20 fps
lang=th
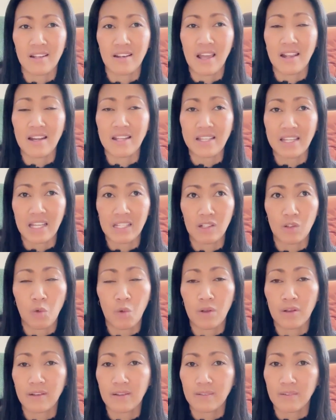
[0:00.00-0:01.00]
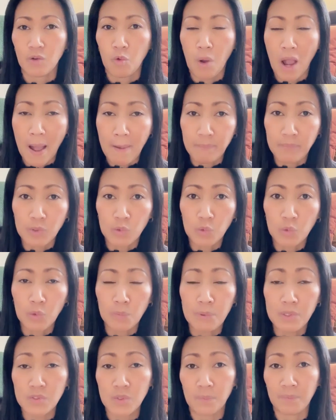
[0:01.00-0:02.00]
รายละเอียดความรู้
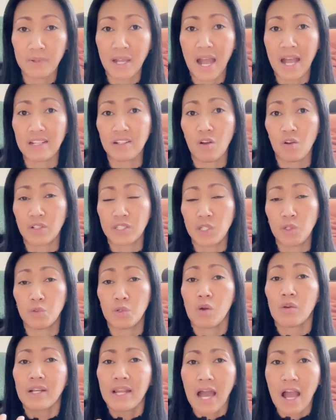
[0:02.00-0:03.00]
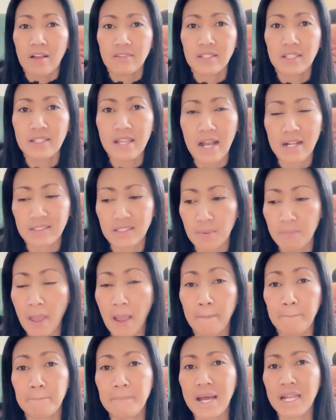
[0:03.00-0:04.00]
ประสบการณ์ของนิวคร่าวๆ ที่อยากจะ
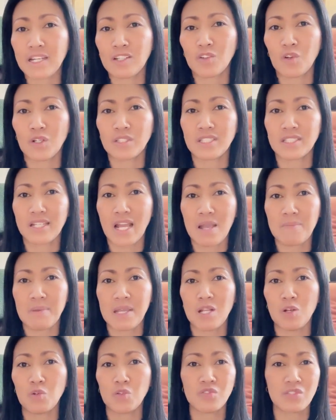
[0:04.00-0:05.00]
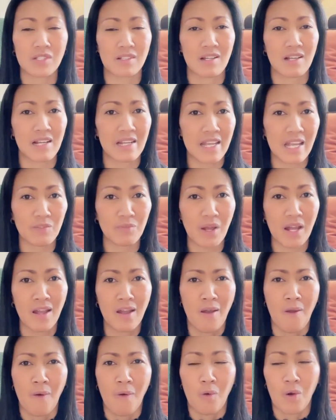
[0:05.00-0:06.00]
แบ่งปันเนาะจะได้ไม่รู้สึกเครียดว่า
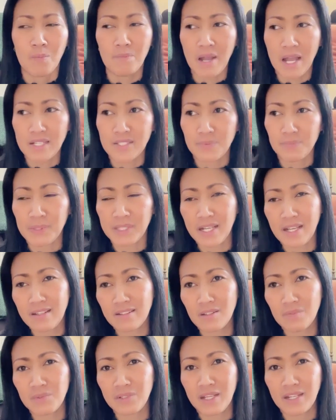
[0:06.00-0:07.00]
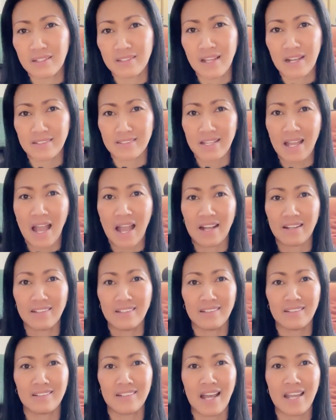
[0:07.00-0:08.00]
อุ้ยมาประเทศสวีเดนอยากจะหา
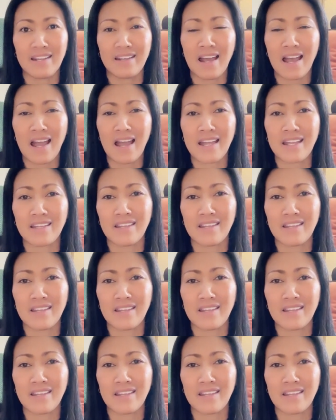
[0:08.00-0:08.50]
เงินรายได้